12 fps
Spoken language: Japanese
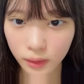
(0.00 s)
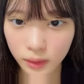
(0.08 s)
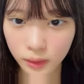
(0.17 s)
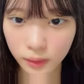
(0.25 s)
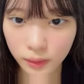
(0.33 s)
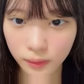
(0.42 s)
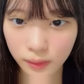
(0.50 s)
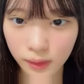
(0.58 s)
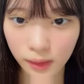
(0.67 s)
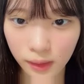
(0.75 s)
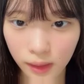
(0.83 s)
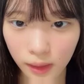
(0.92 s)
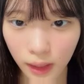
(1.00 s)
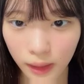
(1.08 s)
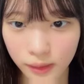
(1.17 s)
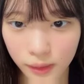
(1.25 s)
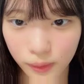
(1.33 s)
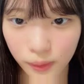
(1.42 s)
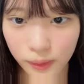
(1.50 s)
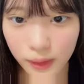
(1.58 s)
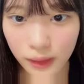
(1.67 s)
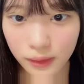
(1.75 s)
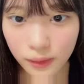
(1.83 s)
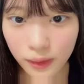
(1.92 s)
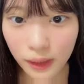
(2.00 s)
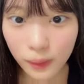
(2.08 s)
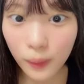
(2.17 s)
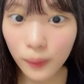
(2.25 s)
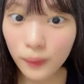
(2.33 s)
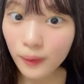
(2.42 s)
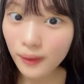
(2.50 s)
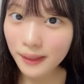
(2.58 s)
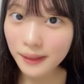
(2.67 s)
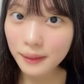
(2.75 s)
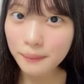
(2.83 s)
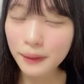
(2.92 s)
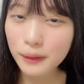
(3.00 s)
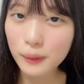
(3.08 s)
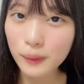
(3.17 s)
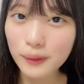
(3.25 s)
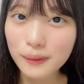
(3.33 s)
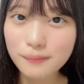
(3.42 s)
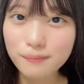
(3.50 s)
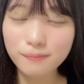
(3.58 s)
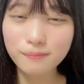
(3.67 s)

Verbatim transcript: そうアクコール出すとかある本当にデパート